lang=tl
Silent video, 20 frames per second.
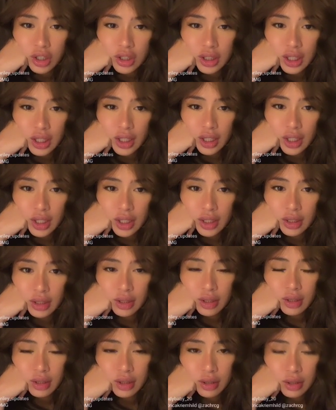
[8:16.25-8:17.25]

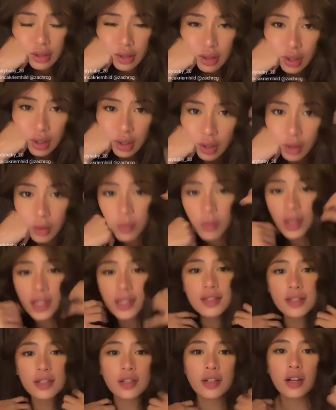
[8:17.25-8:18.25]
Online.
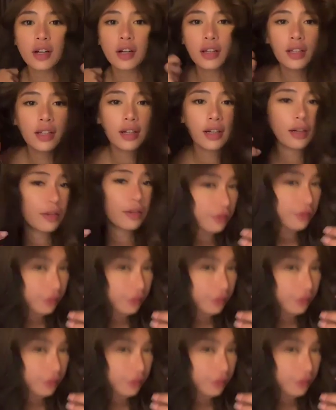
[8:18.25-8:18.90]
What's the color